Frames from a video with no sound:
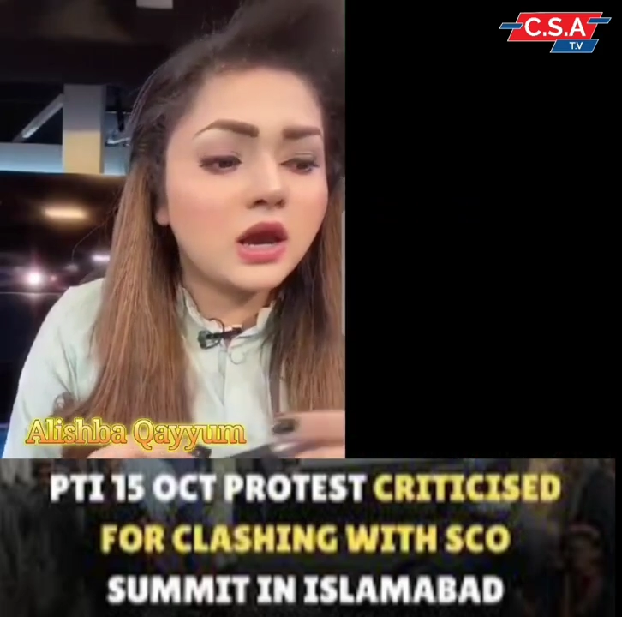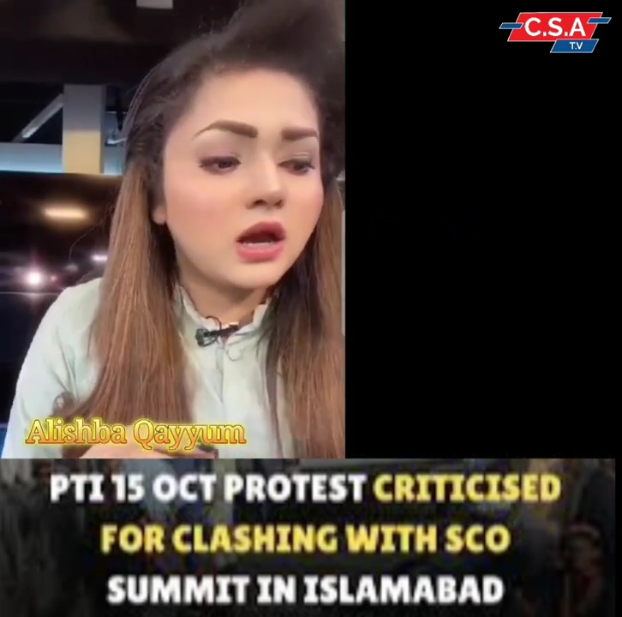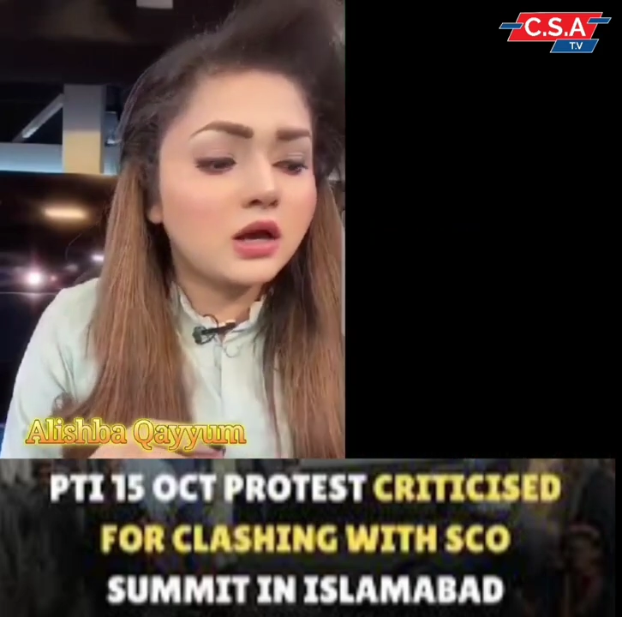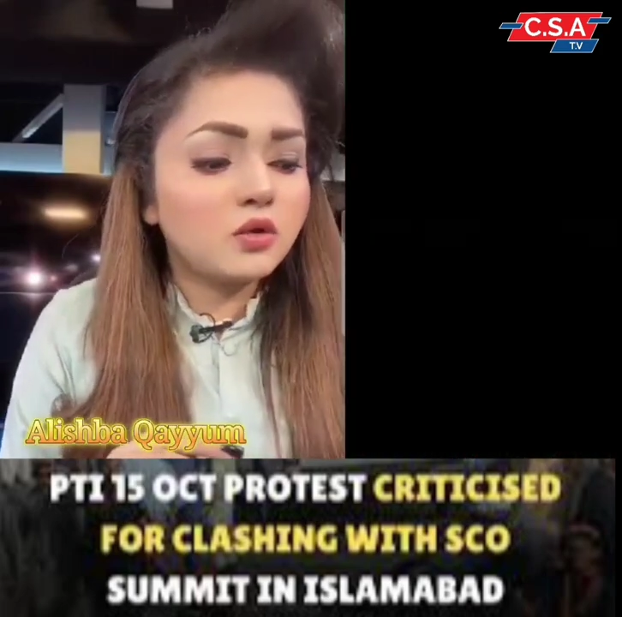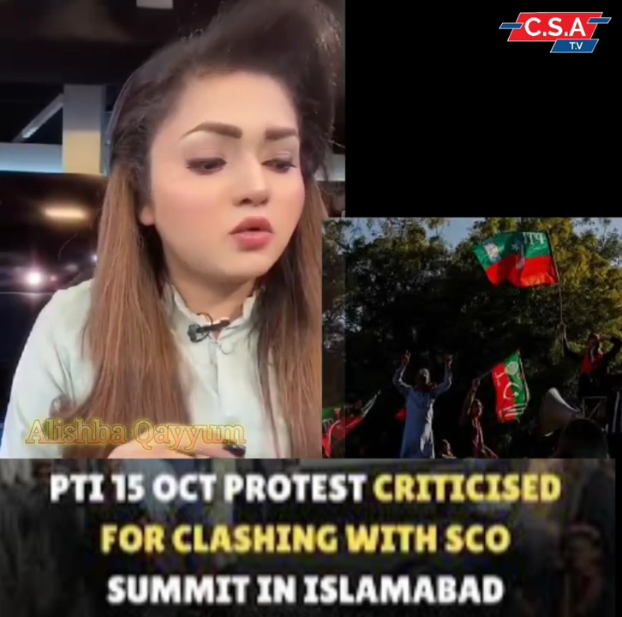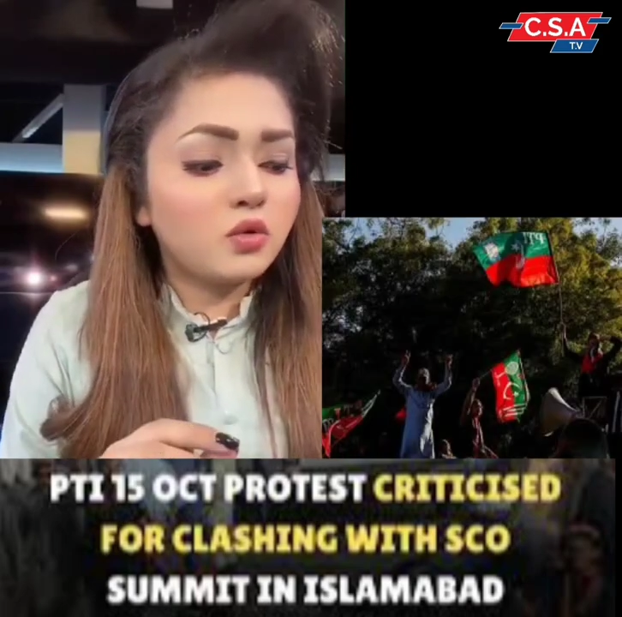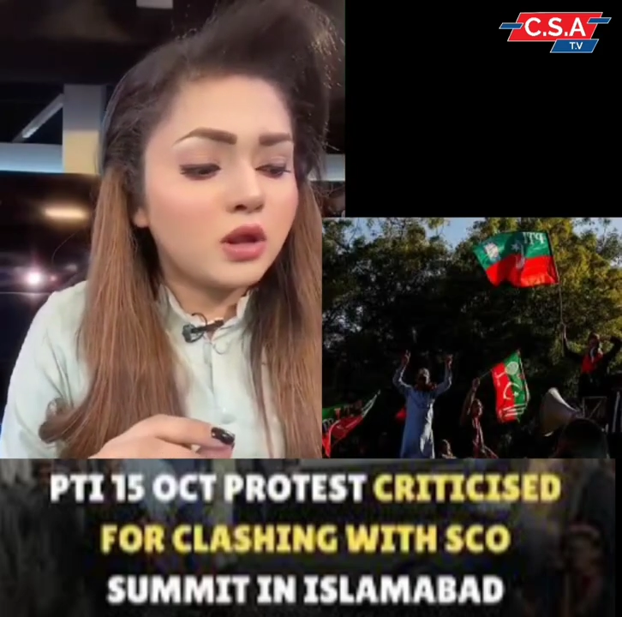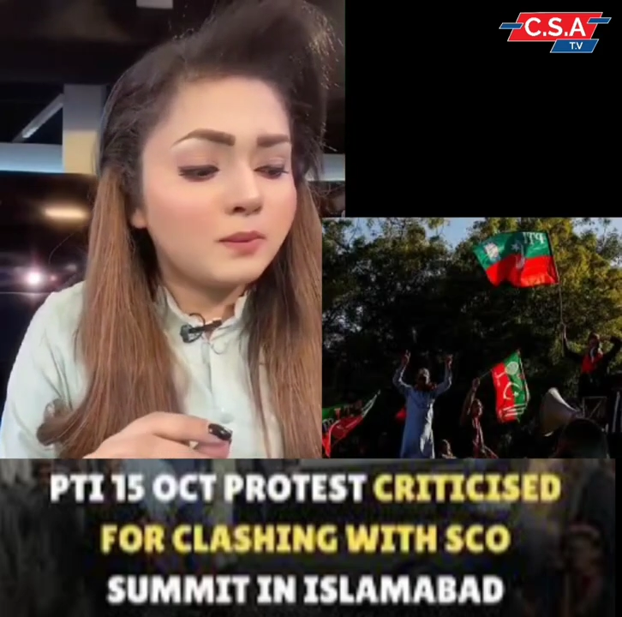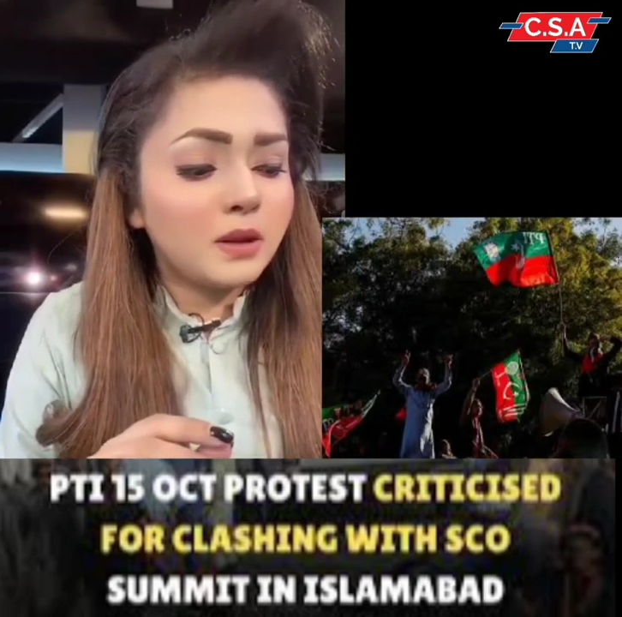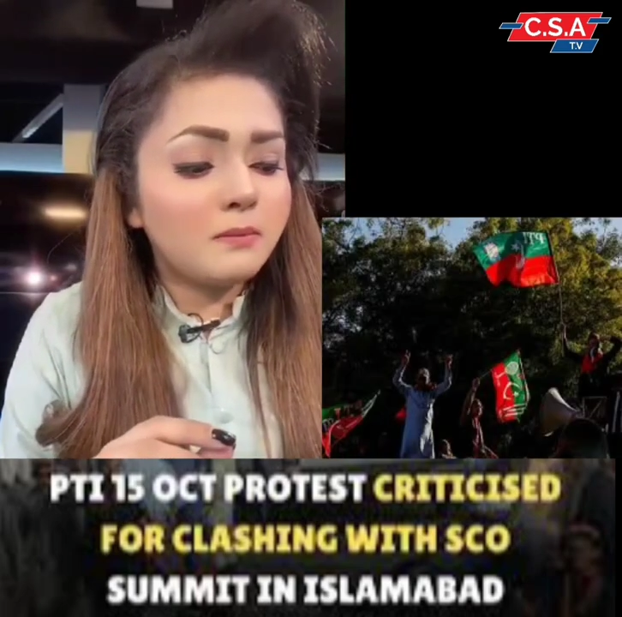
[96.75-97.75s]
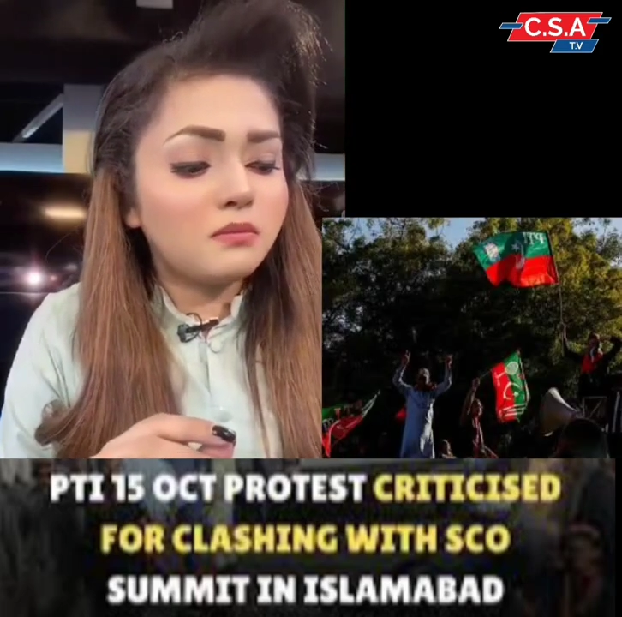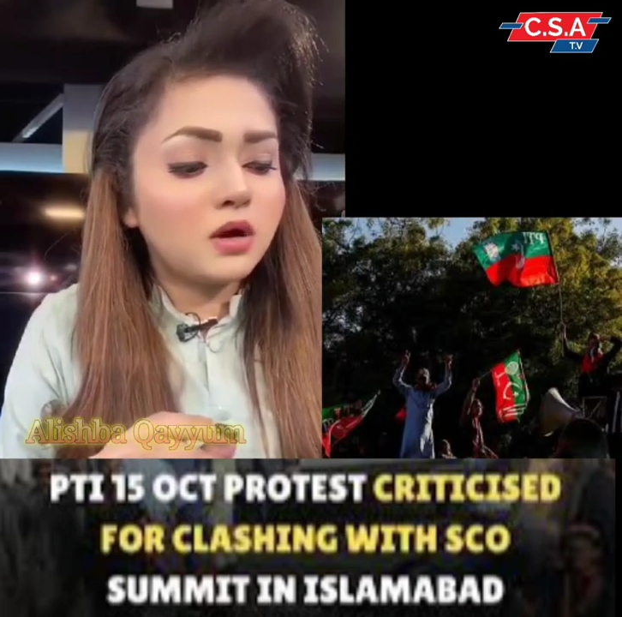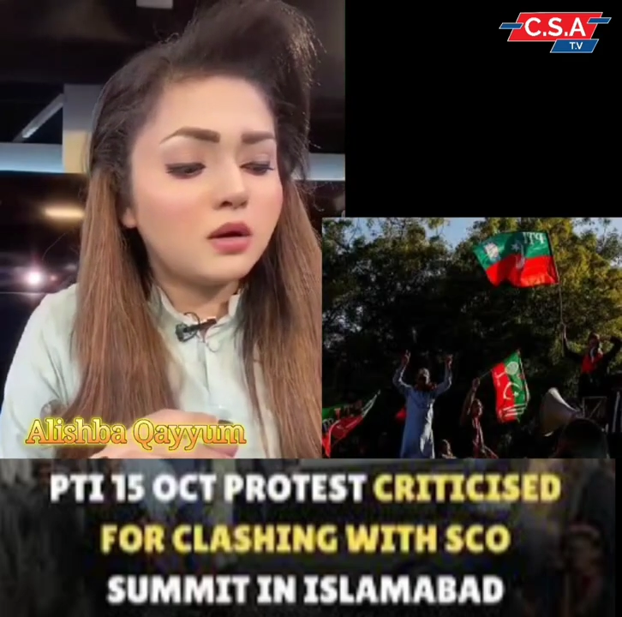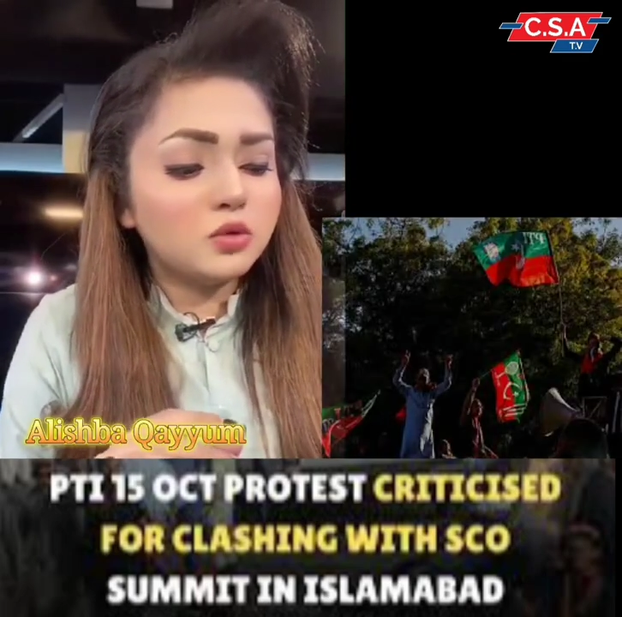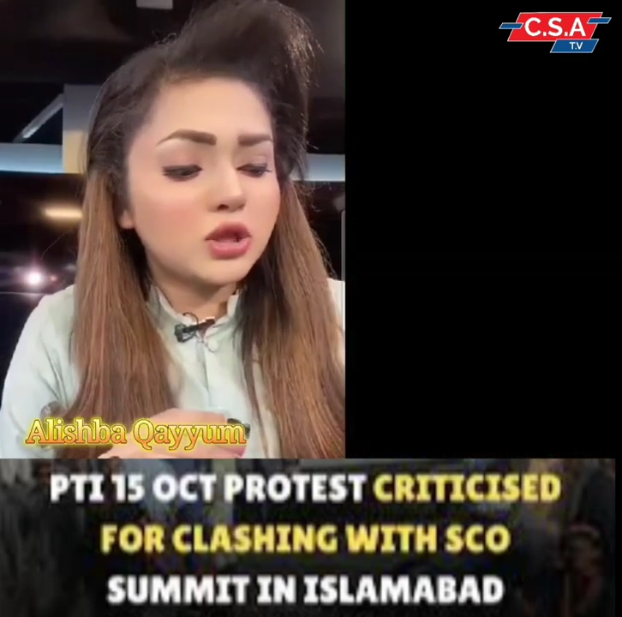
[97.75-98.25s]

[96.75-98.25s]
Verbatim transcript: है अगर उन्होंने अपने